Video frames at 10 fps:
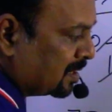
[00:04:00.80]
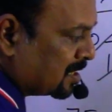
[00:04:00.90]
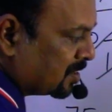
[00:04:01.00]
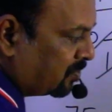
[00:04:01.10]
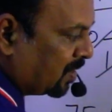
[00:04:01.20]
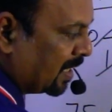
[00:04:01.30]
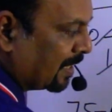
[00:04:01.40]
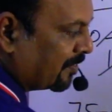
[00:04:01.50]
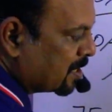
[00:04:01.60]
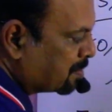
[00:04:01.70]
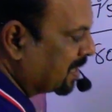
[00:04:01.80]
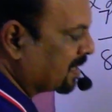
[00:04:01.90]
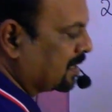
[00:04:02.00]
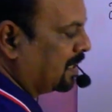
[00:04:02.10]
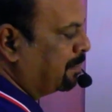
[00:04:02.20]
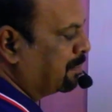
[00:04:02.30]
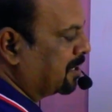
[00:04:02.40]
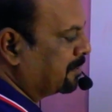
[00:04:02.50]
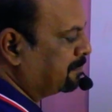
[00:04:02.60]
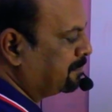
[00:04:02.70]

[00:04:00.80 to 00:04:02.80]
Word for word: அந்த ஷிஃப்ட்டில் ஆவரேஜ் மார்க்கு ஐம்பது